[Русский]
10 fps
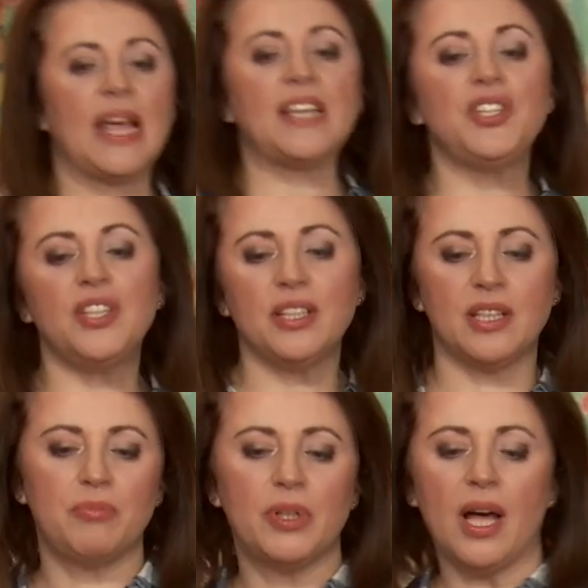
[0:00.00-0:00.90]

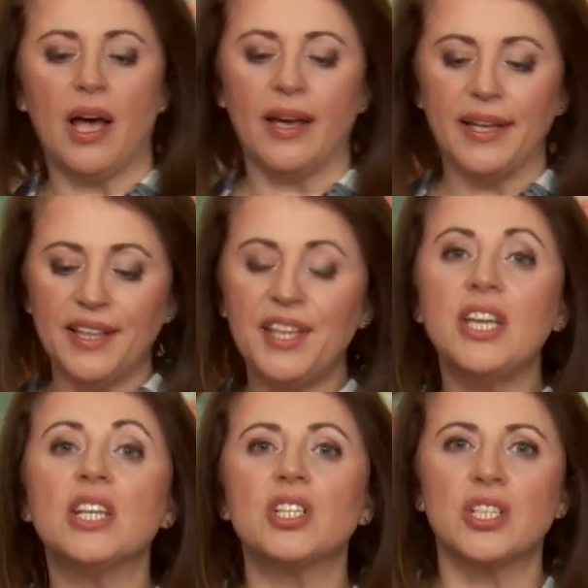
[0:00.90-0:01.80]
начинка была
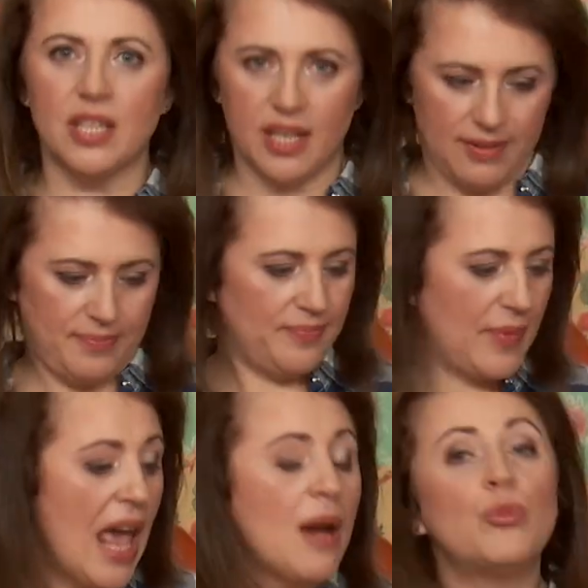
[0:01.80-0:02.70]
нежная,
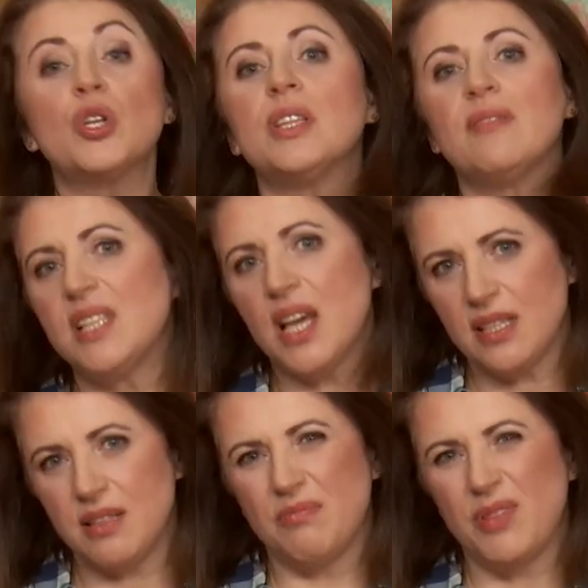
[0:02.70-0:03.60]
можно
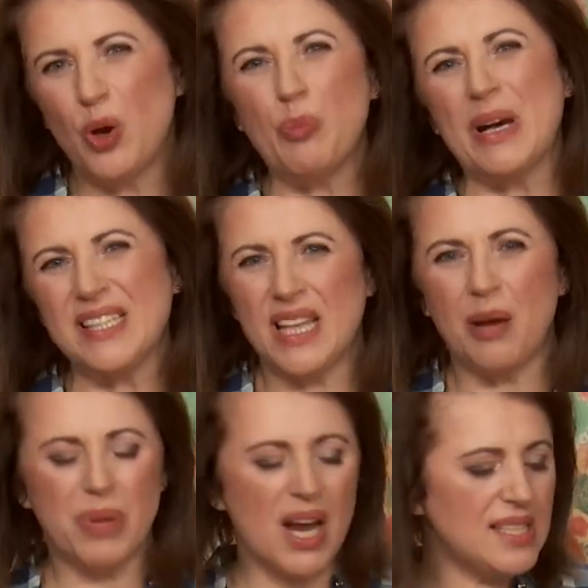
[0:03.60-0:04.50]
взять такой
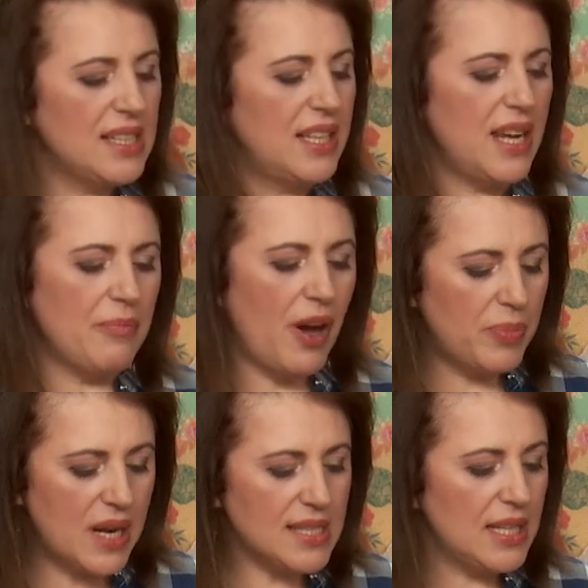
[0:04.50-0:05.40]
пастообразный,
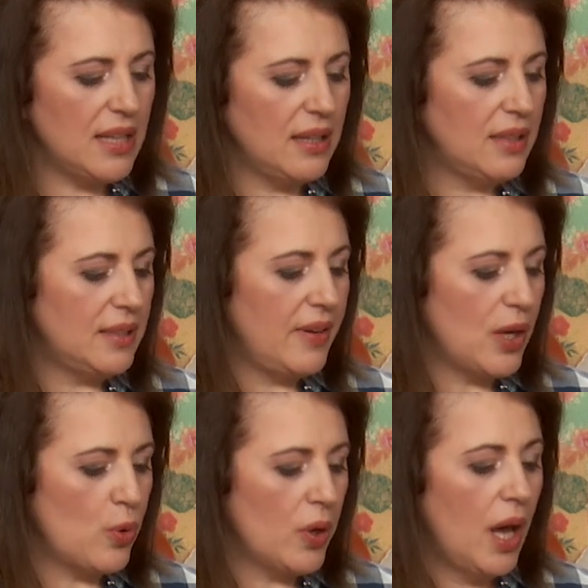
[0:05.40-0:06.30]
кремообразный
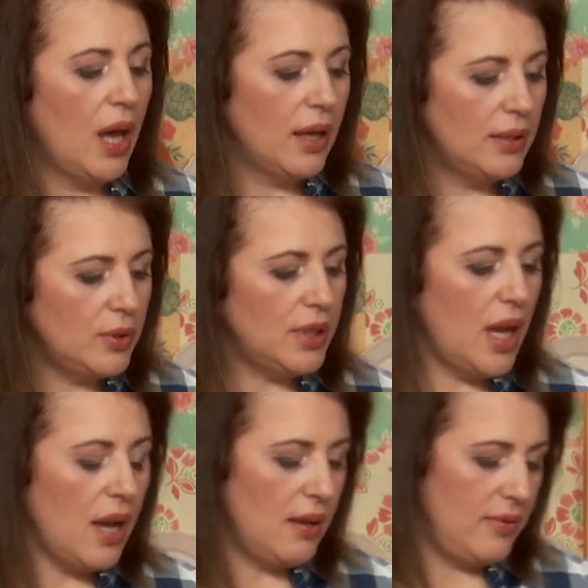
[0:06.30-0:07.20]
творог. Но вот
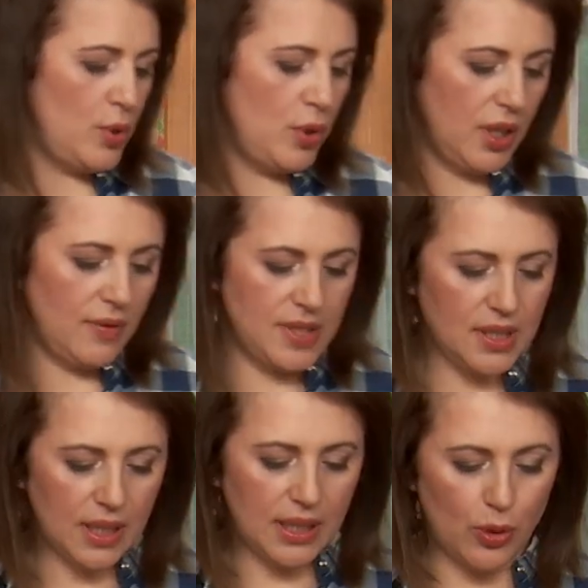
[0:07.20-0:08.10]
я все-таки
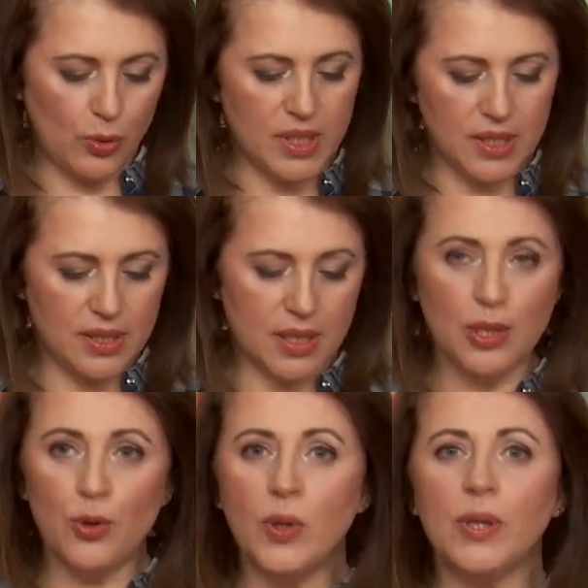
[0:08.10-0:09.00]
взяла такой
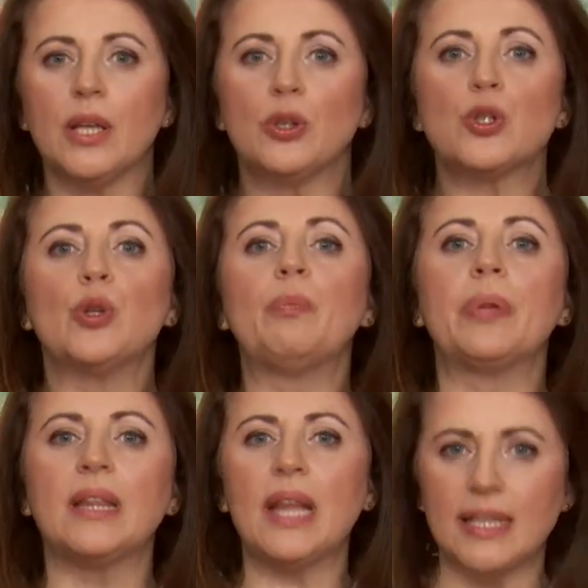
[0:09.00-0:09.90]
зерненный, но чтобы
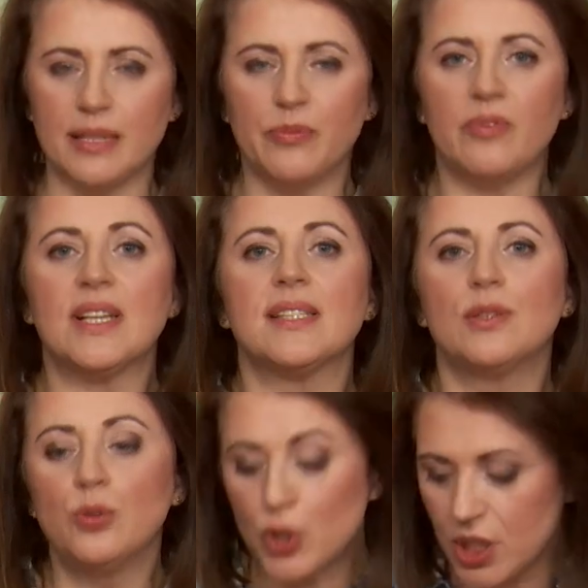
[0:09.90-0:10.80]
придать ему
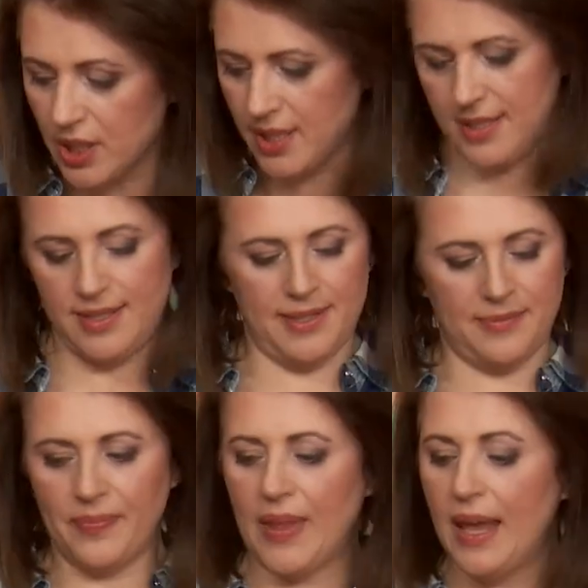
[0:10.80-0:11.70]
воздушность,
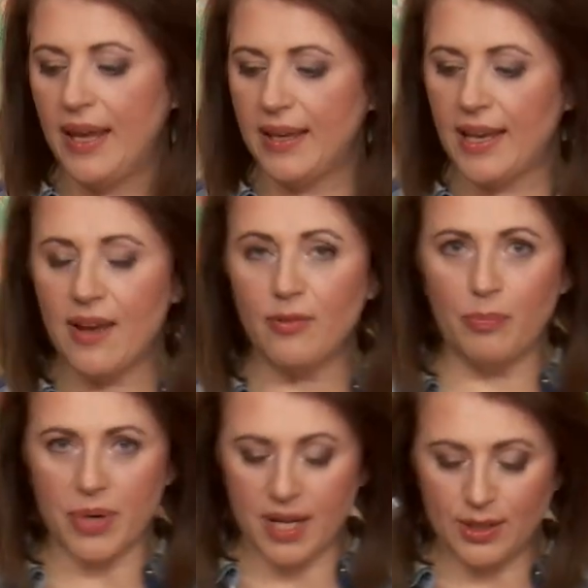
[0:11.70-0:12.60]
я его
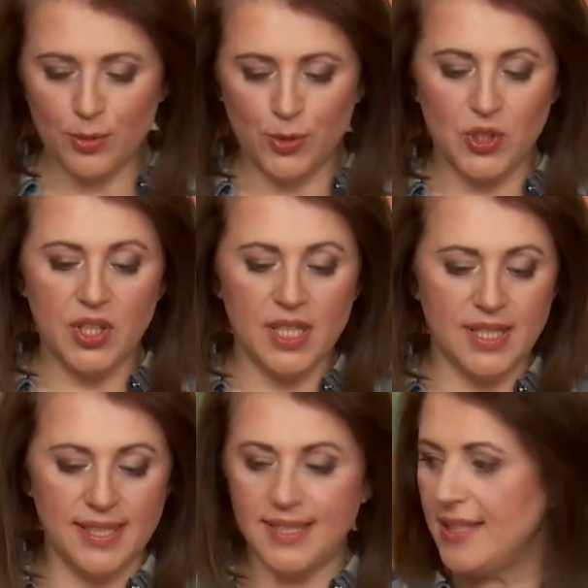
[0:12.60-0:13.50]
протру
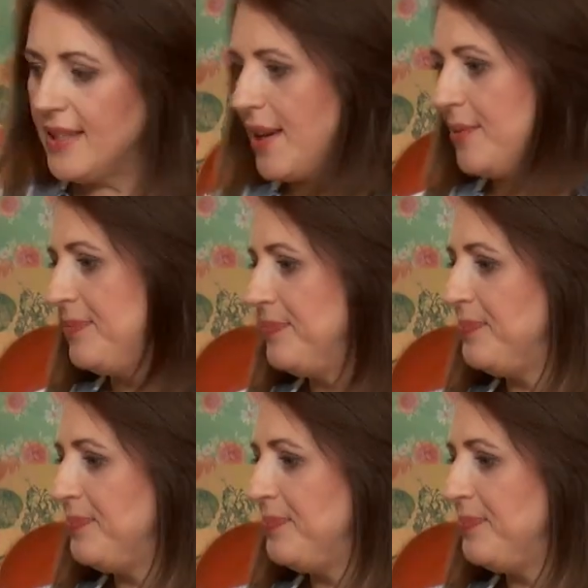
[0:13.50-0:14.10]
через сито.